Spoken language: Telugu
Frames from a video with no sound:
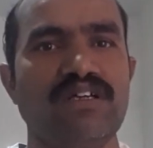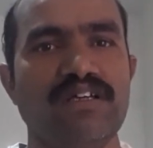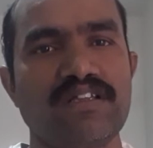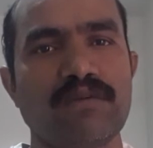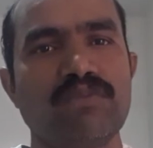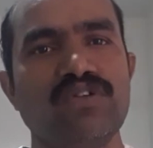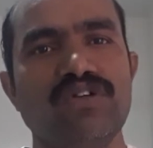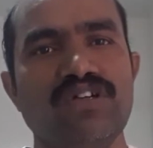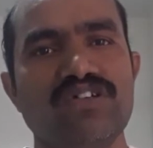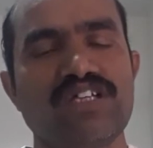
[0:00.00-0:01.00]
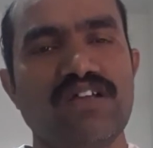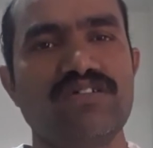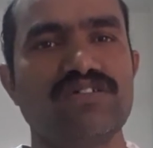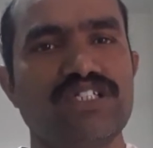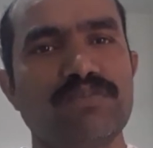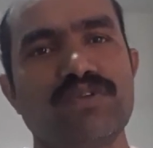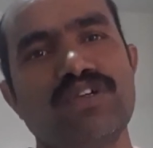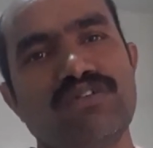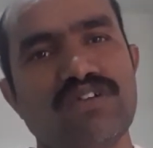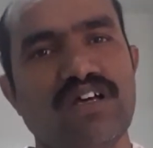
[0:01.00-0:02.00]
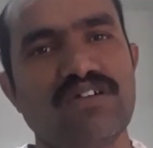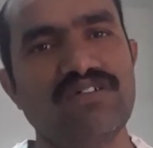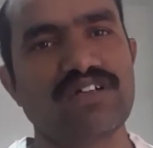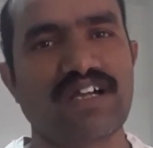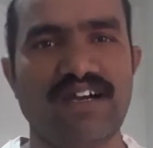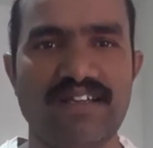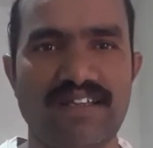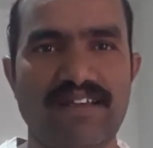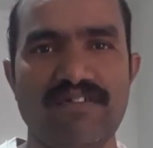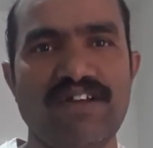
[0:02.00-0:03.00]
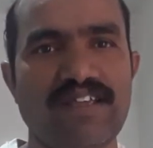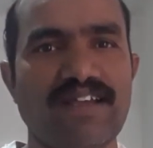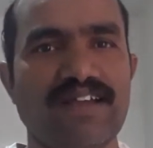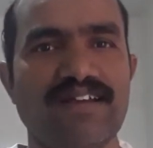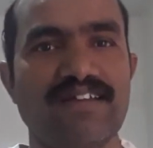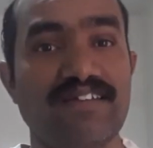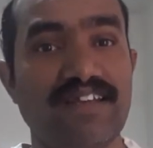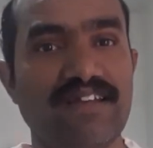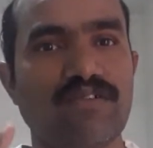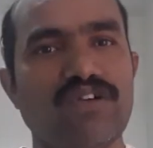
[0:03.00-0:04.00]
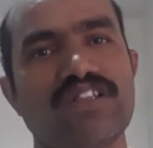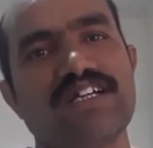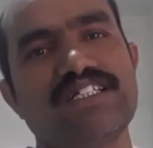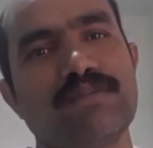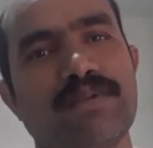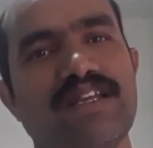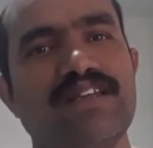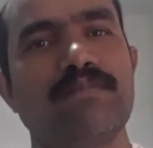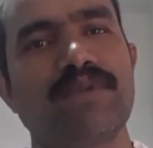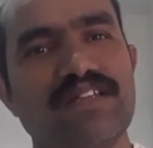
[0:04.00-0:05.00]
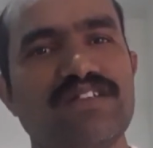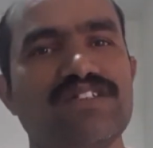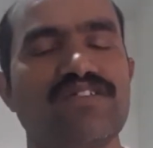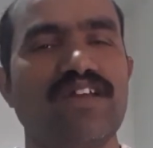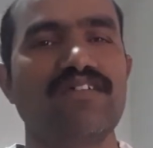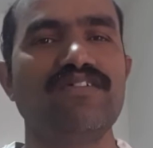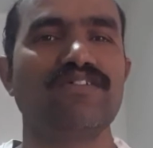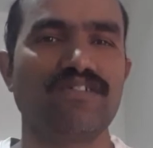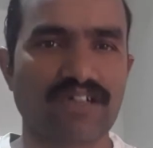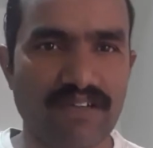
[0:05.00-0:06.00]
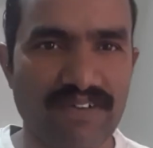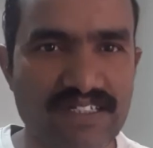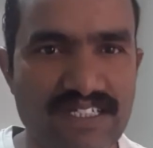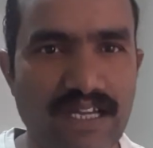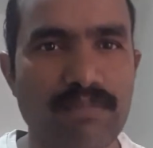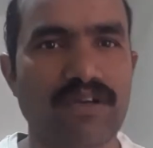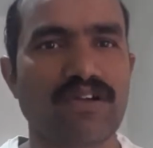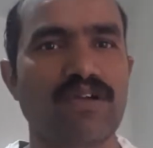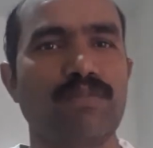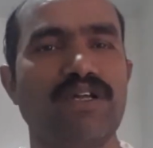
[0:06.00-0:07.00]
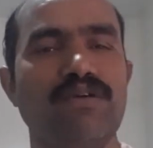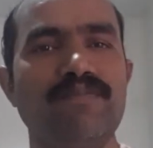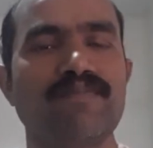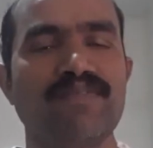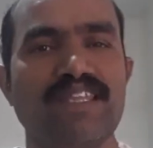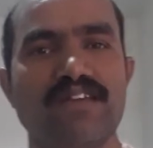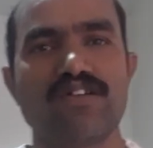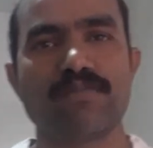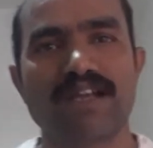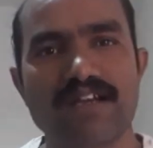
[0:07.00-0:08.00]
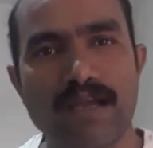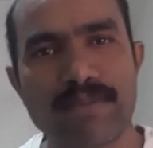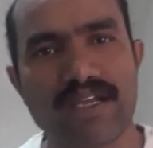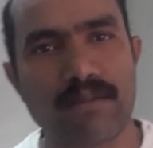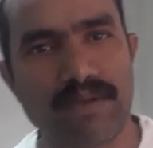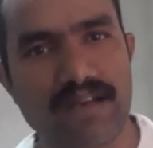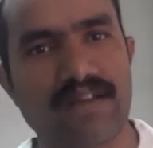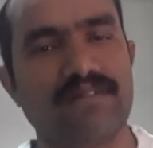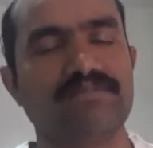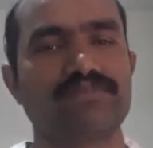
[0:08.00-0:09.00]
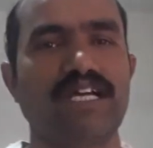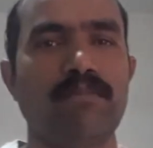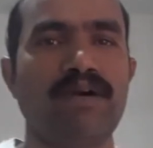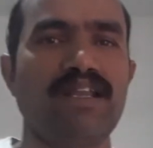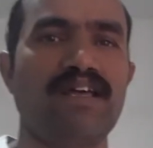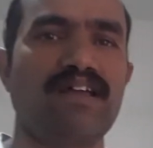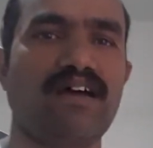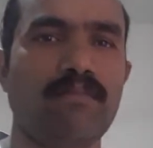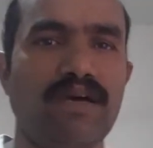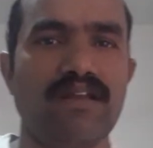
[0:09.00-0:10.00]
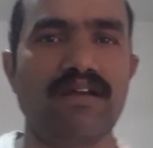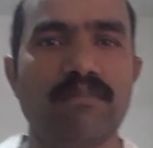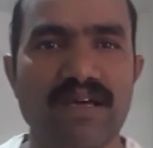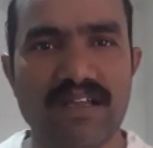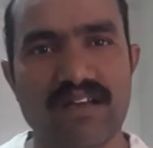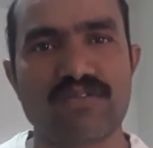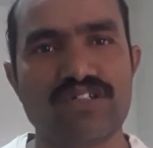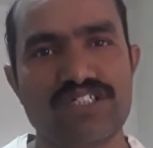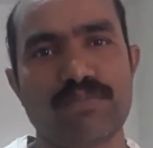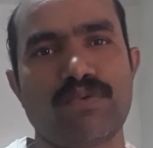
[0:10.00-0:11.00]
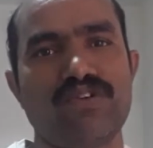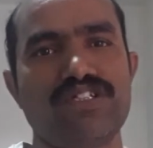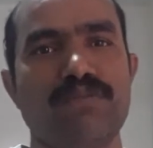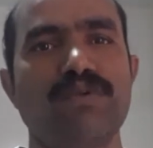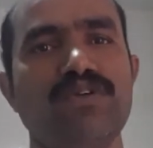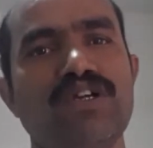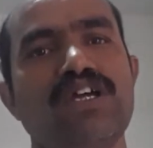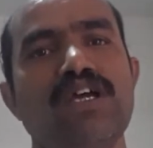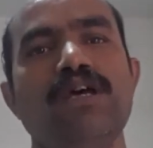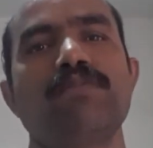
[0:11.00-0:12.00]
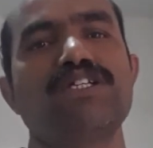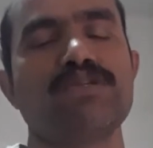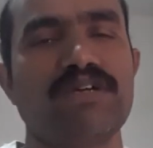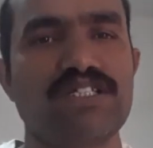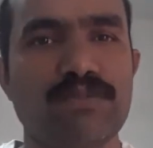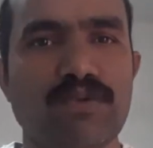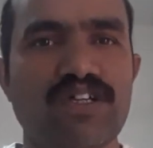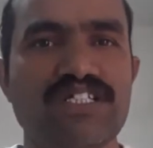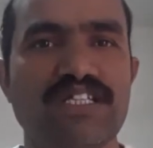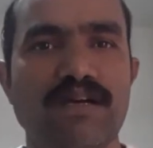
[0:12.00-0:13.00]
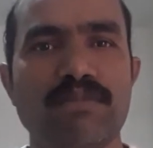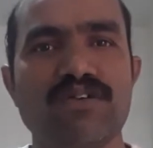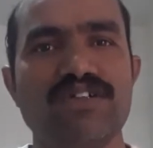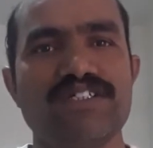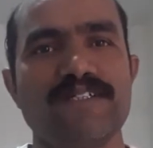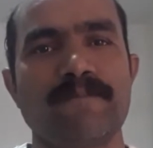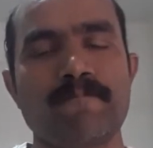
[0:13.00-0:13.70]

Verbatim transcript: ఇంతకుముందు ఎన్నోసార్లు చెప్తూనే ఉన్నారు కానీ ఎవరికి ఎక్కట్లేదు నేను కొత్తగా చెప్పాలని ప్రయత్నిస్తున్నాను ఓకే ఫ్రెండ్స్ టాపిక్లోకి వెళ్ళిపోదాం ఈరోజు మన టాపిక్ అమ్మా నాన్న అమ్మా నాన్న అమ్మ అమ్మా నాన్న గురించి చెప్పుకునేటప్పుడు ఫస్ట్ మనం చెప్పుకోవాల్సింది అమ్మ గురించి